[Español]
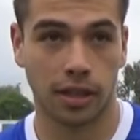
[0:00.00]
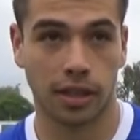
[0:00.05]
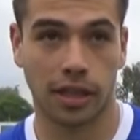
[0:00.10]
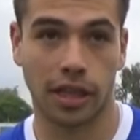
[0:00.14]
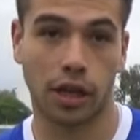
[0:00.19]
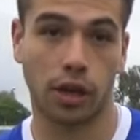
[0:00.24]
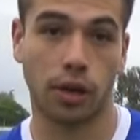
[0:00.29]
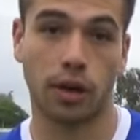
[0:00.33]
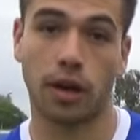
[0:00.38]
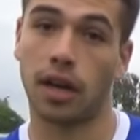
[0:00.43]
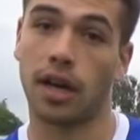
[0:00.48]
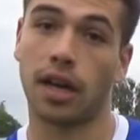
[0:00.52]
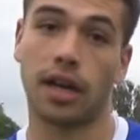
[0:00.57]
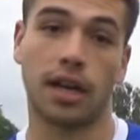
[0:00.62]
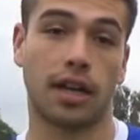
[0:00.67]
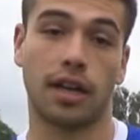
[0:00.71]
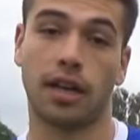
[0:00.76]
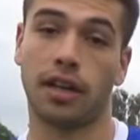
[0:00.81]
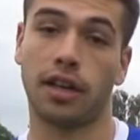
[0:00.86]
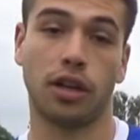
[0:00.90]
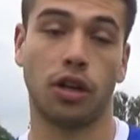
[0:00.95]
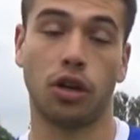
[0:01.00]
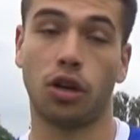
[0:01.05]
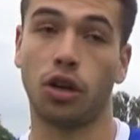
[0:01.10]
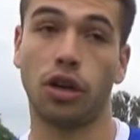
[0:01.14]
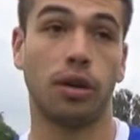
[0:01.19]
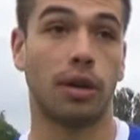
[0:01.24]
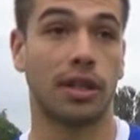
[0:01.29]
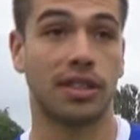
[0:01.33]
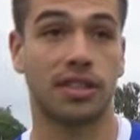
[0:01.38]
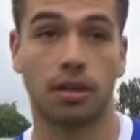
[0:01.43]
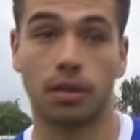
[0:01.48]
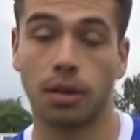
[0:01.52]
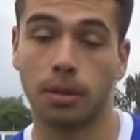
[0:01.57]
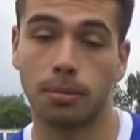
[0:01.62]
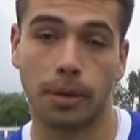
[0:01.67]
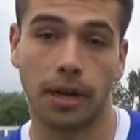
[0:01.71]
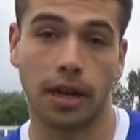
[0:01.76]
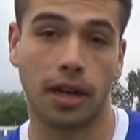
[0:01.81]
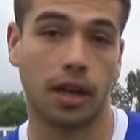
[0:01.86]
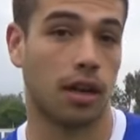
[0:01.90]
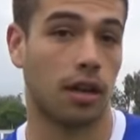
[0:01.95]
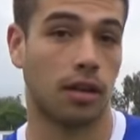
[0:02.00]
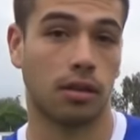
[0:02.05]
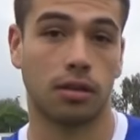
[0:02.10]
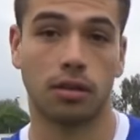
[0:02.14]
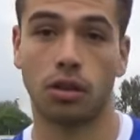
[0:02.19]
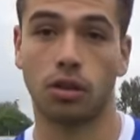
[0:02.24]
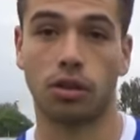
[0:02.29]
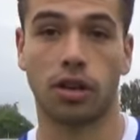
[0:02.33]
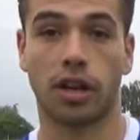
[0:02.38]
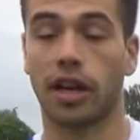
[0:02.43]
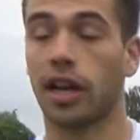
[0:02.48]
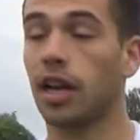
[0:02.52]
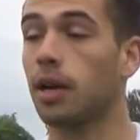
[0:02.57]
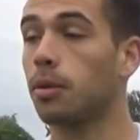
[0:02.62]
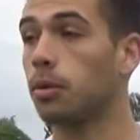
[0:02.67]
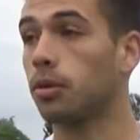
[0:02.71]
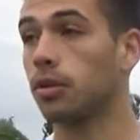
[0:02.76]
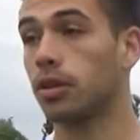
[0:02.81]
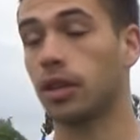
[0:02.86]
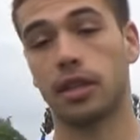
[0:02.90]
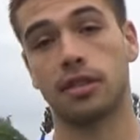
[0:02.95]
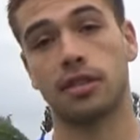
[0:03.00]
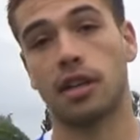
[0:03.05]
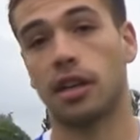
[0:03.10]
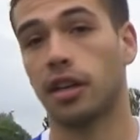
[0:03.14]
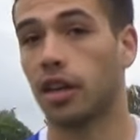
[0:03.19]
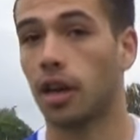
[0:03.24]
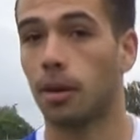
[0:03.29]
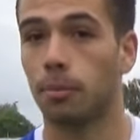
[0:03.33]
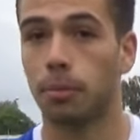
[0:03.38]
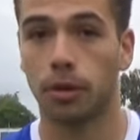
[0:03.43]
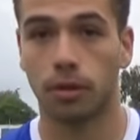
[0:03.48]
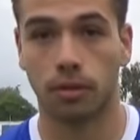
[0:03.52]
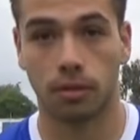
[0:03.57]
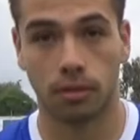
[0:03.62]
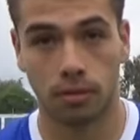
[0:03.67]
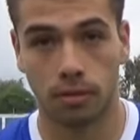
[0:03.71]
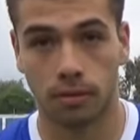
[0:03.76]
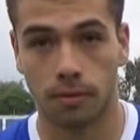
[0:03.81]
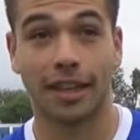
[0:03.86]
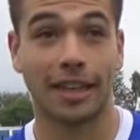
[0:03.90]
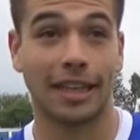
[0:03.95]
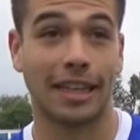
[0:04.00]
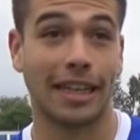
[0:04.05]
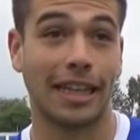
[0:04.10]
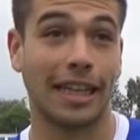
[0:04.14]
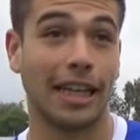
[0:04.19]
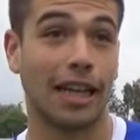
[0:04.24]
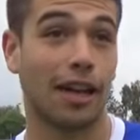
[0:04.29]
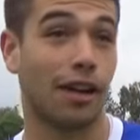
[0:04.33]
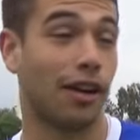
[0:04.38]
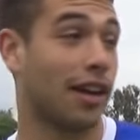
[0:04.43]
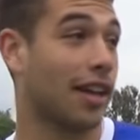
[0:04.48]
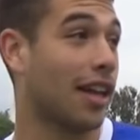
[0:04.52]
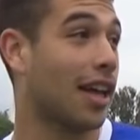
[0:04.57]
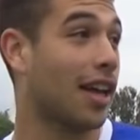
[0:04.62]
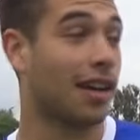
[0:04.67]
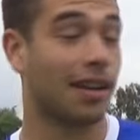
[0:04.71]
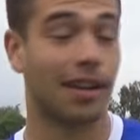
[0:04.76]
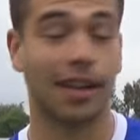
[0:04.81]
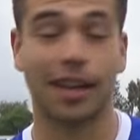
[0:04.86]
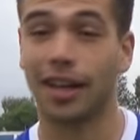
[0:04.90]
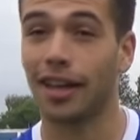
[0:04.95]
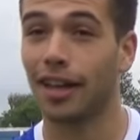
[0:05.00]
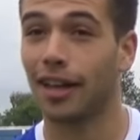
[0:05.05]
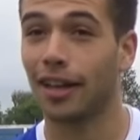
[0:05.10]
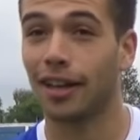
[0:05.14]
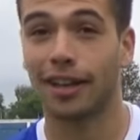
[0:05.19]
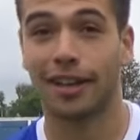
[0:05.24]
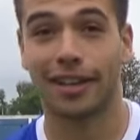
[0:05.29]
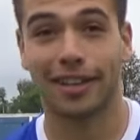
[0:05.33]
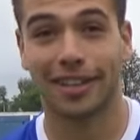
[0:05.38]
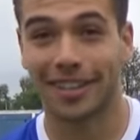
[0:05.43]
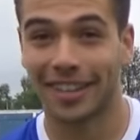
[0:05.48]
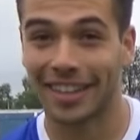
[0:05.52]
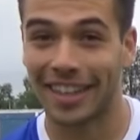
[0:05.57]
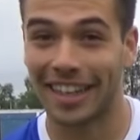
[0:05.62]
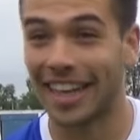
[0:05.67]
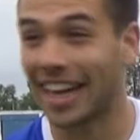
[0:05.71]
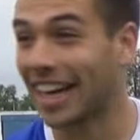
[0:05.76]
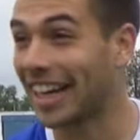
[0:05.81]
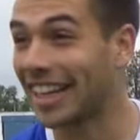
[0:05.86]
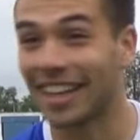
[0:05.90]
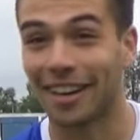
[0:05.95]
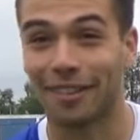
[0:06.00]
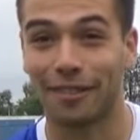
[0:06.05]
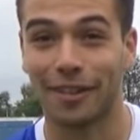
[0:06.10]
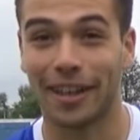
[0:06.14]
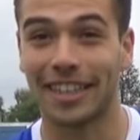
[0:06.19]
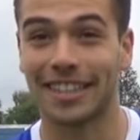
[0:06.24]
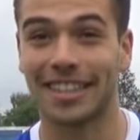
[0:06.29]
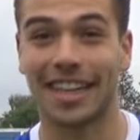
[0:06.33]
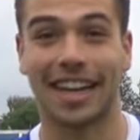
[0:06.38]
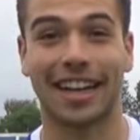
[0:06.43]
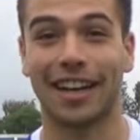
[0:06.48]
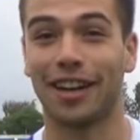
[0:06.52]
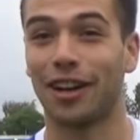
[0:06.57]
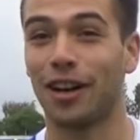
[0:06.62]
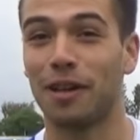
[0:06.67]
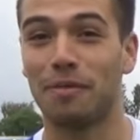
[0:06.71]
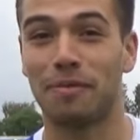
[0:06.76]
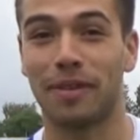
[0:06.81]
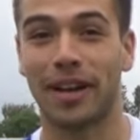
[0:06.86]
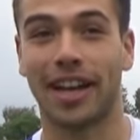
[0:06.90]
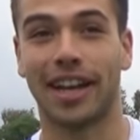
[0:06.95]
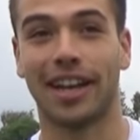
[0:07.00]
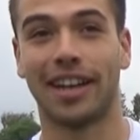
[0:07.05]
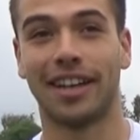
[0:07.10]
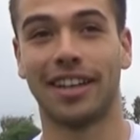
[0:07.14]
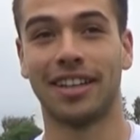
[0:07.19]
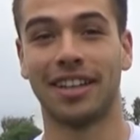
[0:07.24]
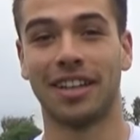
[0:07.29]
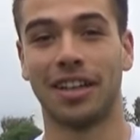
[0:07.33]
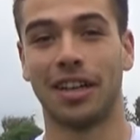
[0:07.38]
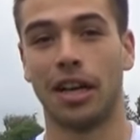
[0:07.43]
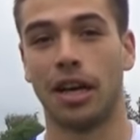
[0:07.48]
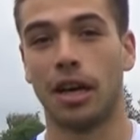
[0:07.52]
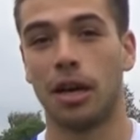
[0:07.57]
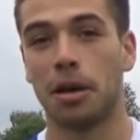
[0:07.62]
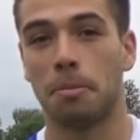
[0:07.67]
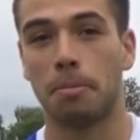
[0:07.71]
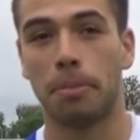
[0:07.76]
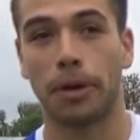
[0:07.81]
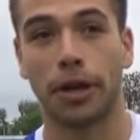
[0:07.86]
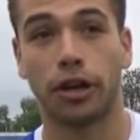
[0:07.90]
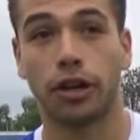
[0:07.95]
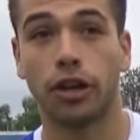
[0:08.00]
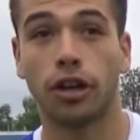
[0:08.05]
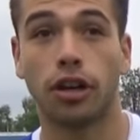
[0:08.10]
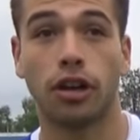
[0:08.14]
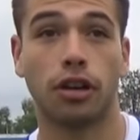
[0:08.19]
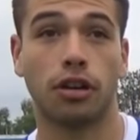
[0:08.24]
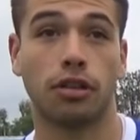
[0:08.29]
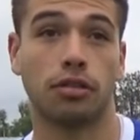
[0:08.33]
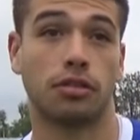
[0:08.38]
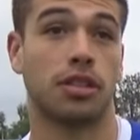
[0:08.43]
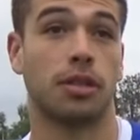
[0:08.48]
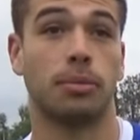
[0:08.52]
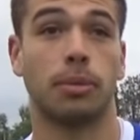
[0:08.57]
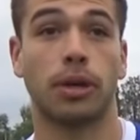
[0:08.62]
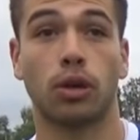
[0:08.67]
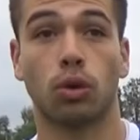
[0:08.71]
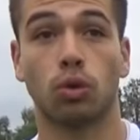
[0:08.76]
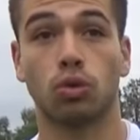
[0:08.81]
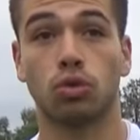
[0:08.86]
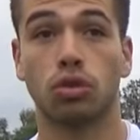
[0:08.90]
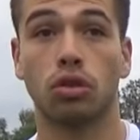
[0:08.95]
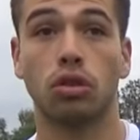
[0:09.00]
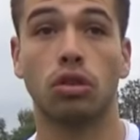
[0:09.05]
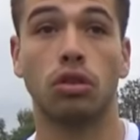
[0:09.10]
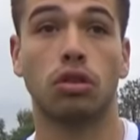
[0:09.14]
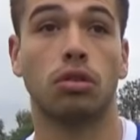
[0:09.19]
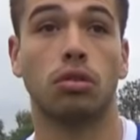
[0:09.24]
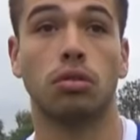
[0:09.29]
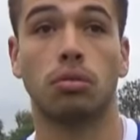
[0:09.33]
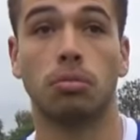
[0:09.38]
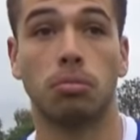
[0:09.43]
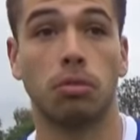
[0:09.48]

que no iba, no iba a servir para lo que queremos, que es salir campeón y la verdad que quería que termine ya, que no le pegue. Pero no, se me cruzó,